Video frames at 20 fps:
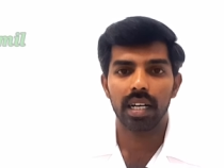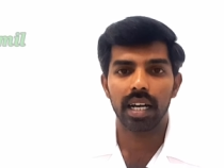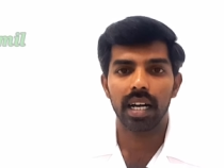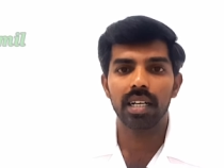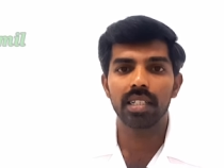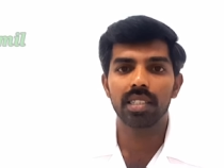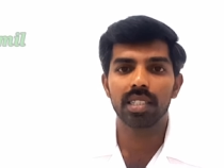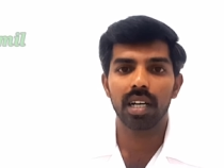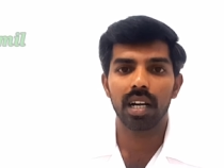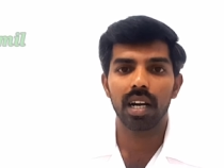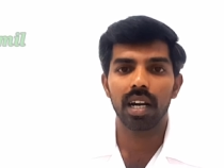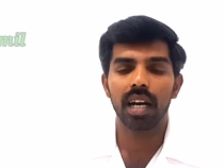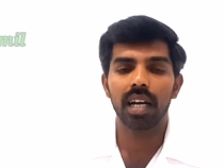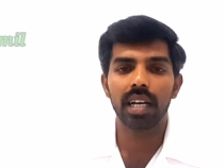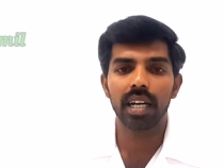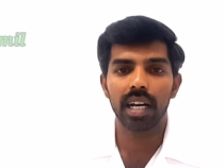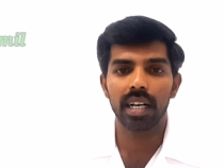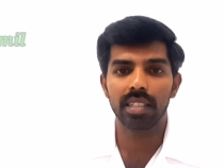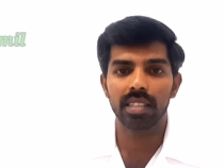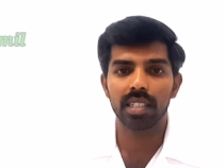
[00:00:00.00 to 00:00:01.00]
கேன்சர்
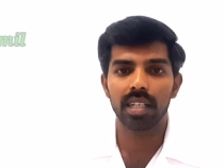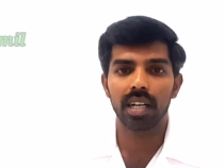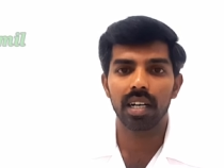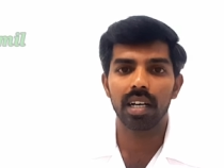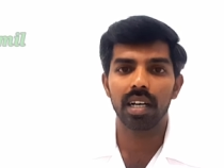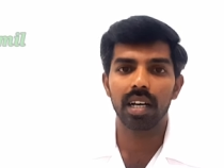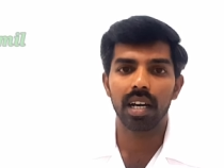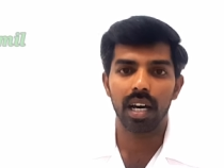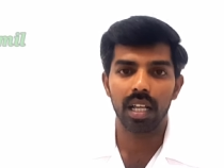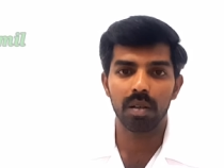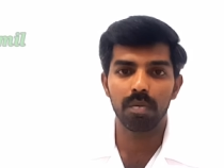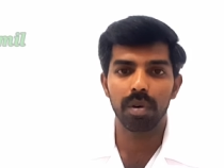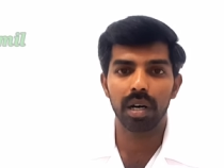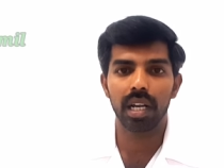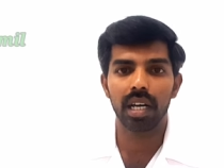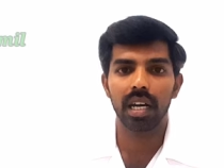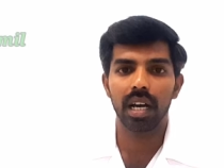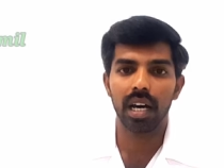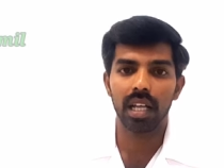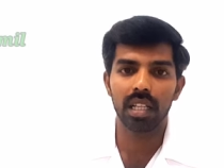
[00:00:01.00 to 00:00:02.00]
லங் கேன்சரு அது
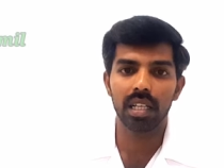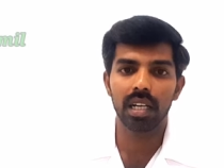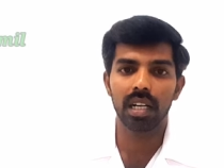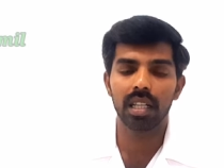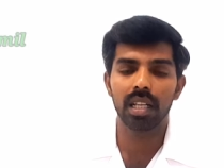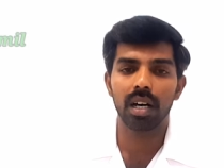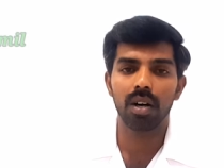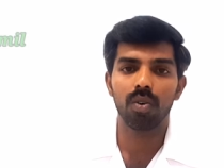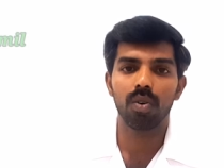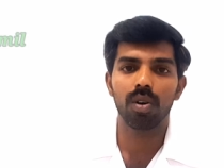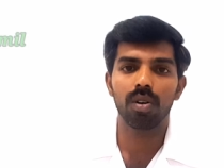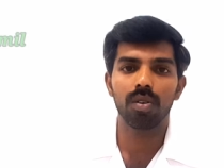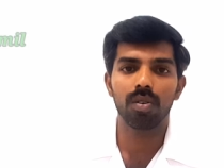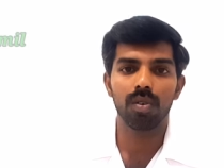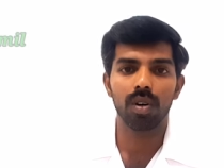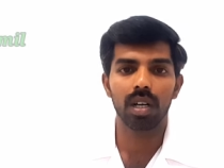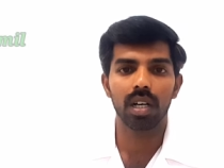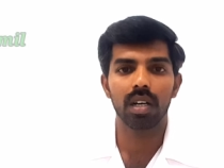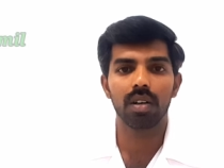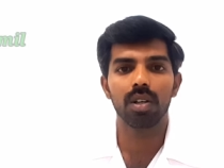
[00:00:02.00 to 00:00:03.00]
மாதிரி அது இருந்தால் கூட
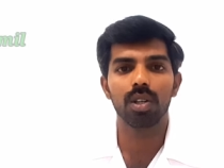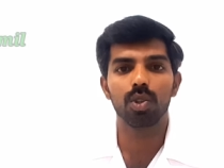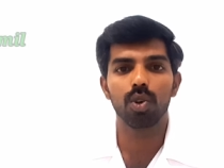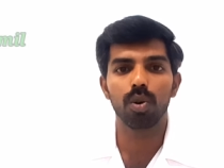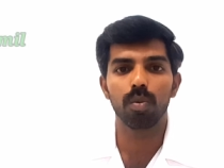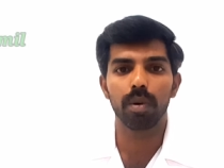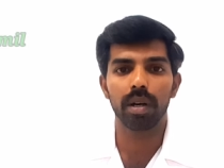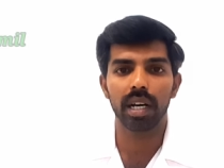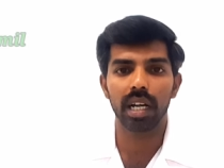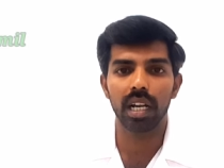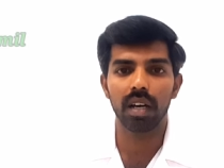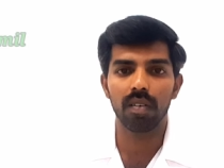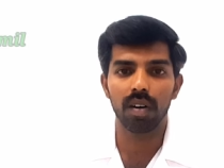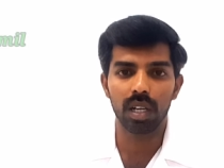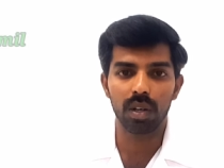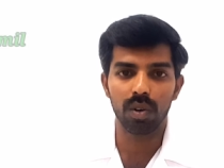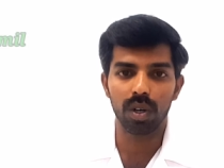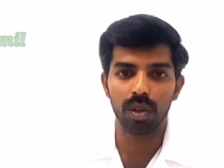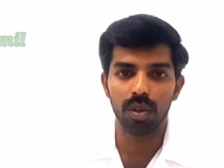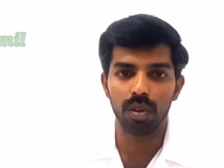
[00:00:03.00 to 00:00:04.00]
உங்களுக்கு வந்து தோள்பட்டையில்
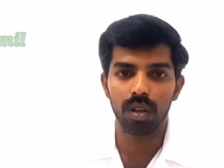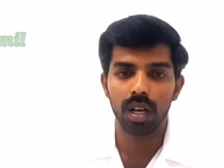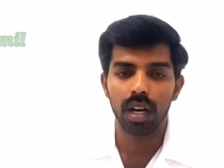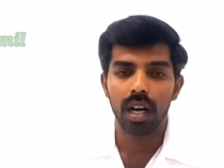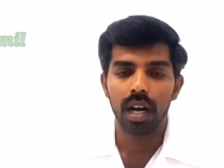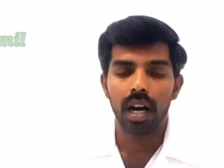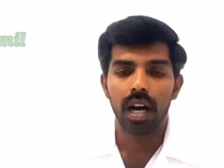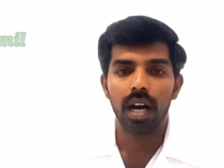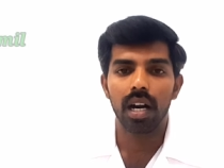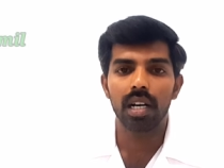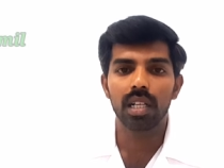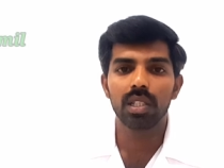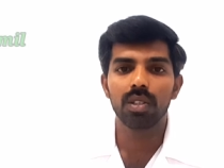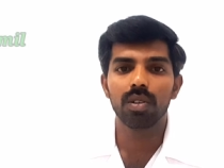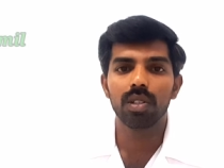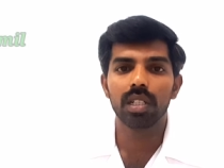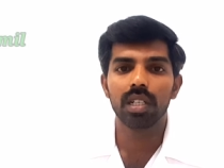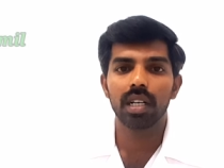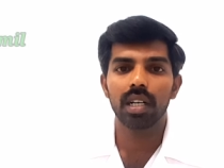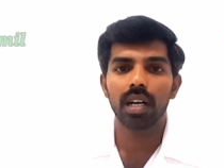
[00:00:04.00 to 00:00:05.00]
வலி வரும் அடுத்து
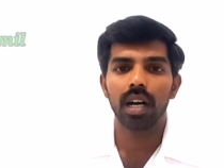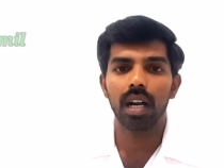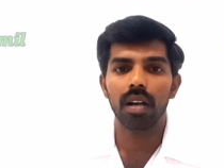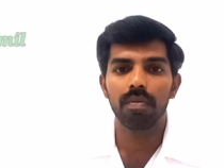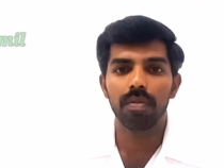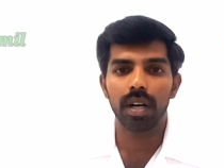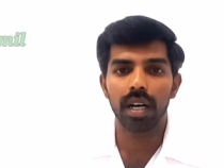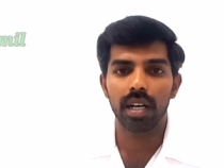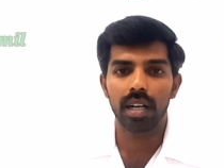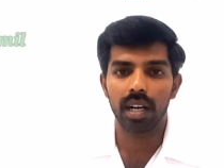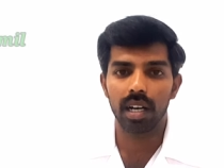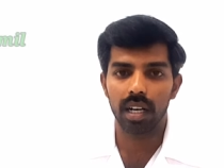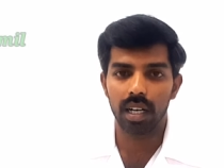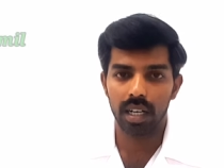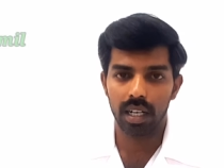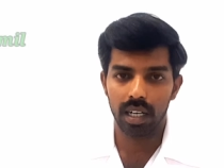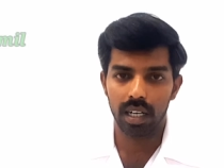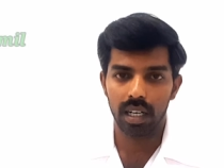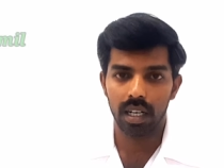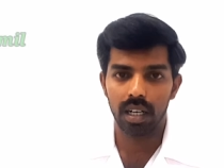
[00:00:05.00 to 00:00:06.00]
வந்து கால் ஃப்ளாடரில்
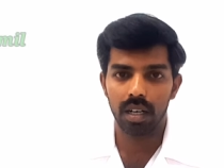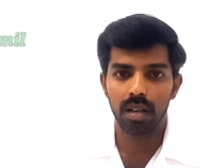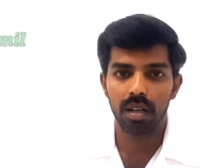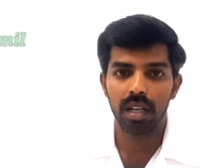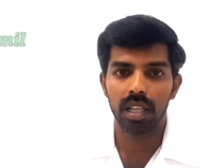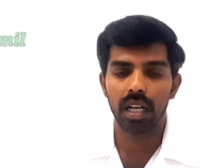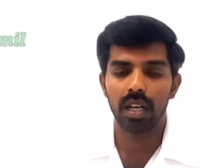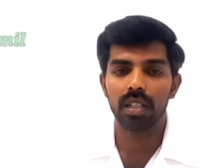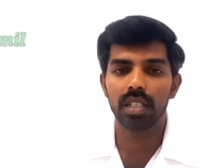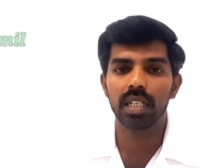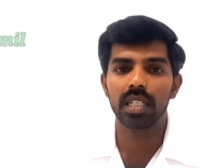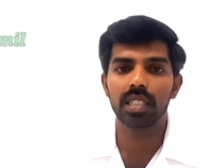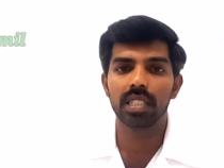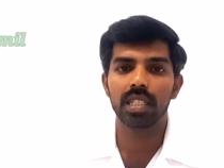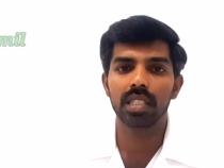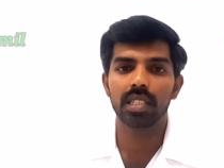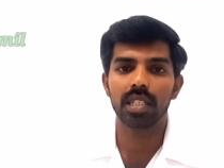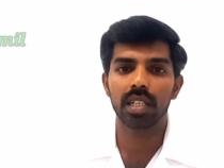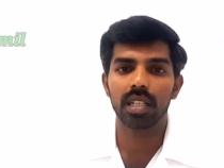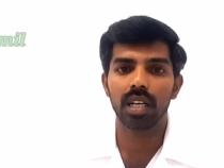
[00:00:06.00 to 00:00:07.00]
ஏதாவது
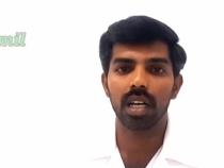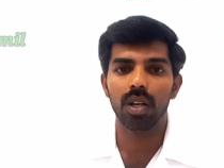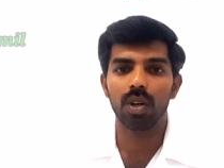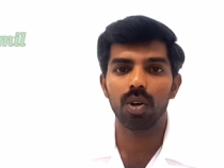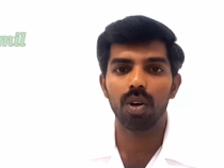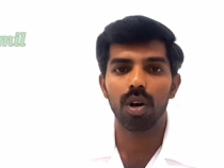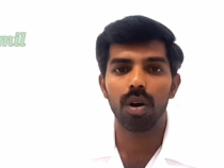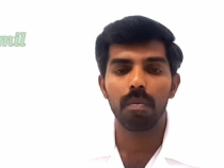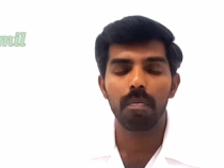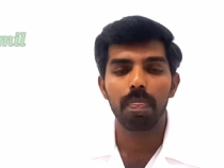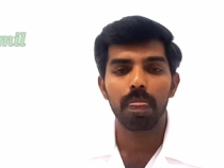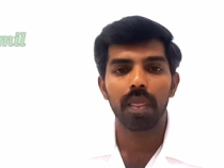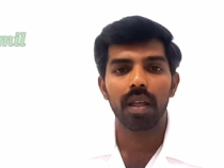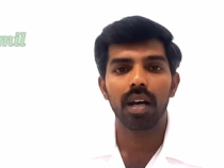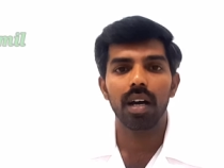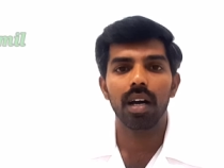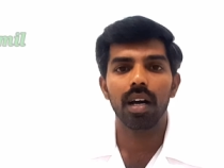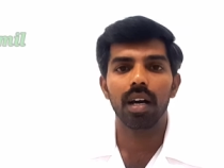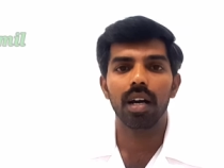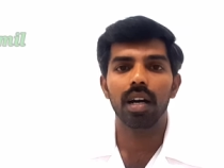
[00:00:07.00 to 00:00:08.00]
டிசீஸ் இருந்தாலோ
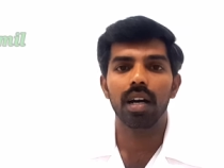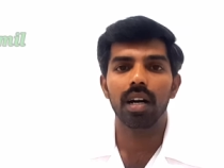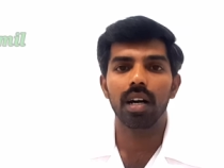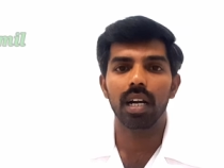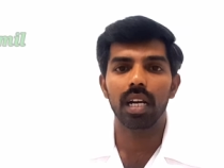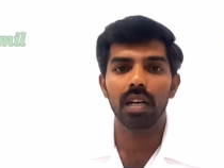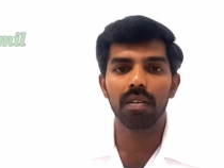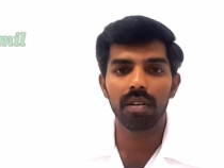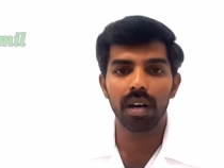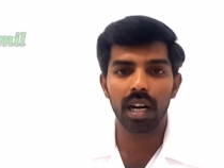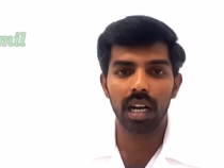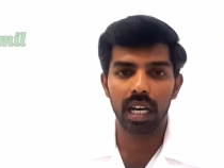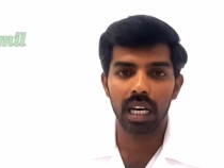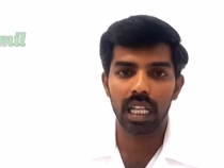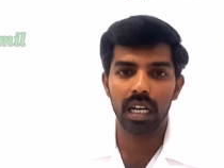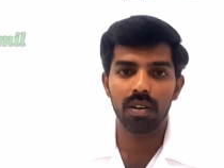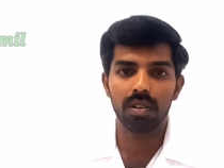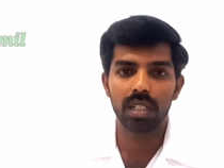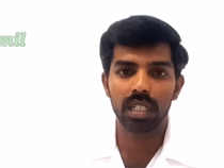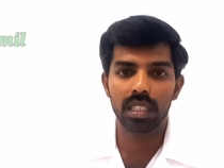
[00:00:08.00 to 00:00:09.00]
லிவரில்
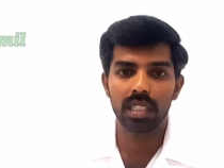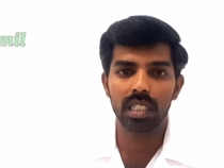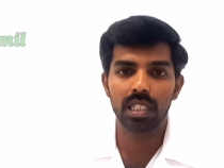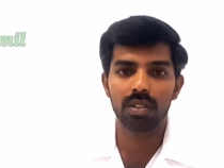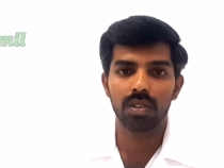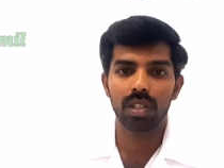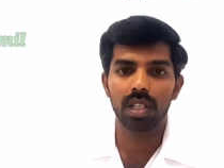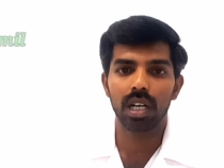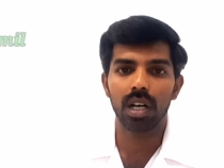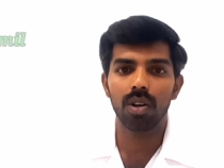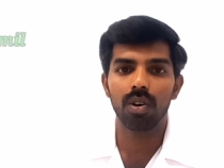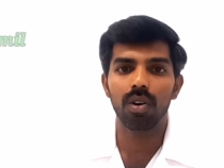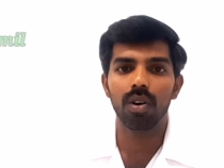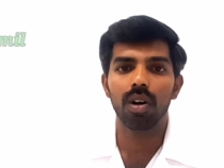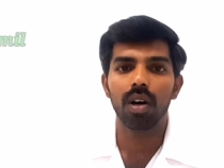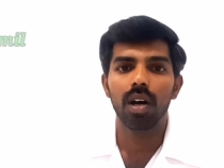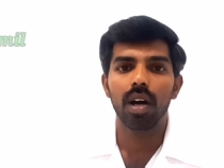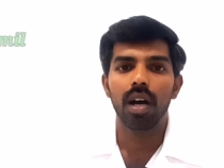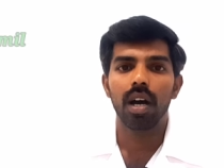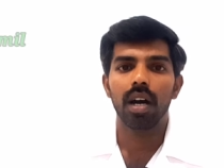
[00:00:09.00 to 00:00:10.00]
ஏதாவது டிசீஸ் வந்தாலோ
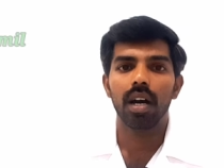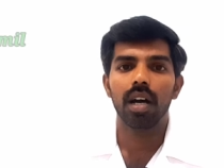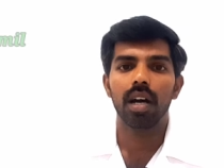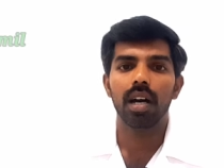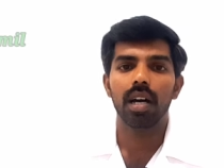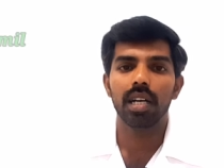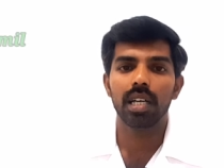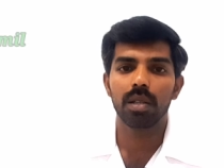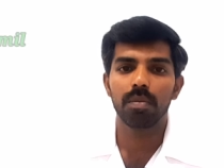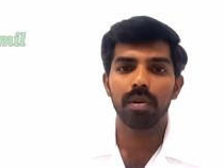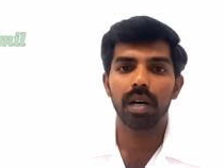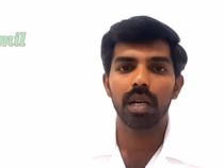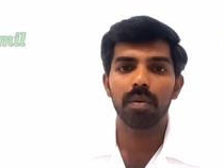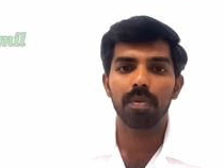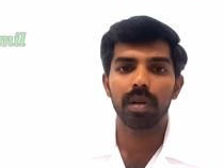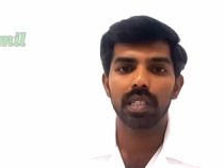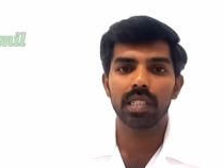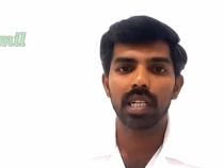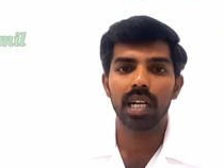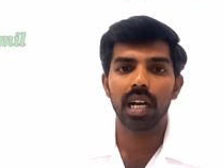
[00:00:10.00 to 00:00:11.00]
இது மாதிரி
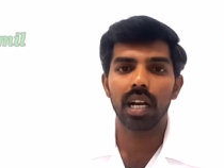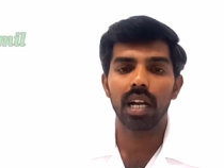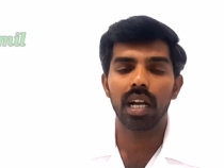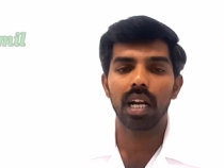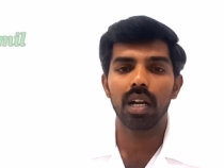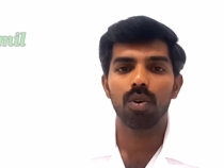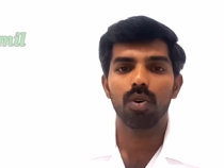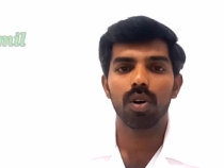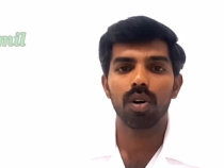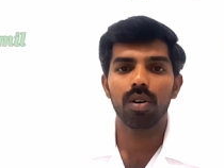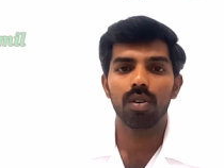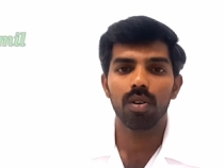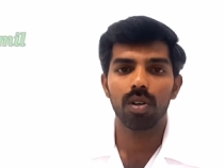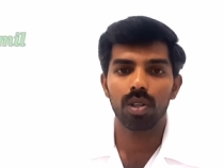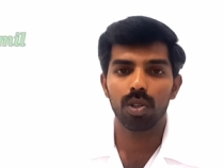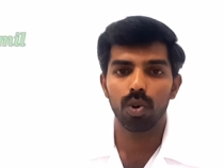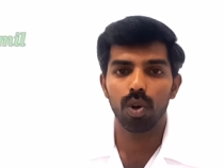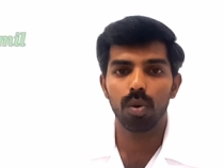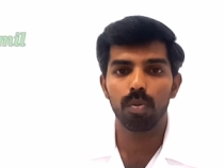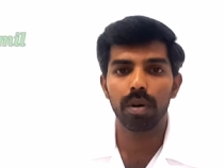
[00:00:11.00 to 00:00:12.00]
பிரச்சனைகள்னால கூட
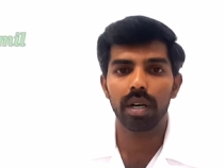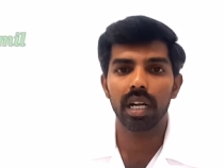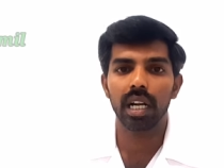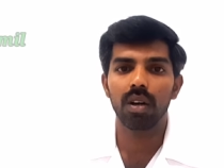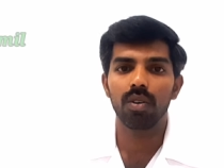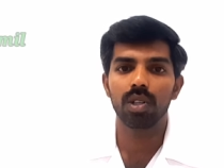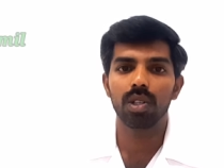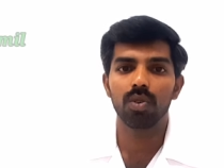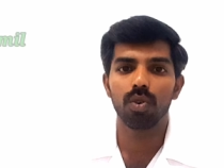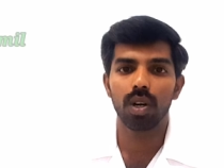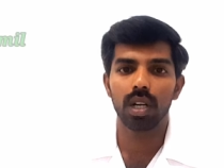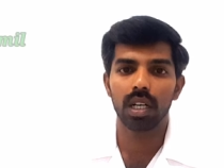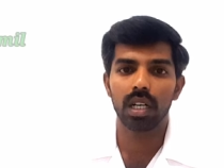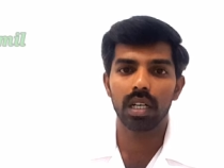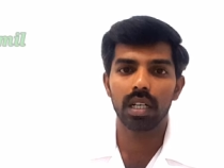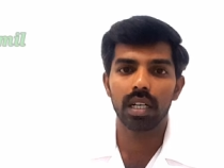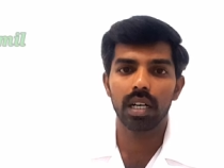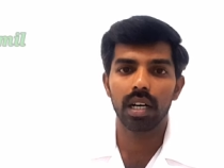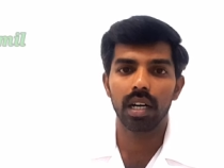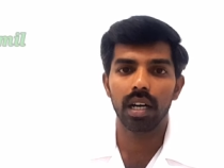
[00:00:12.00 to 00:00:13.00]
தோள்பட்டையில் வந்து
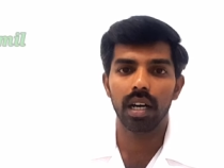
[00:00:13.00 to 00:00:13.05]
உங்களுக்கு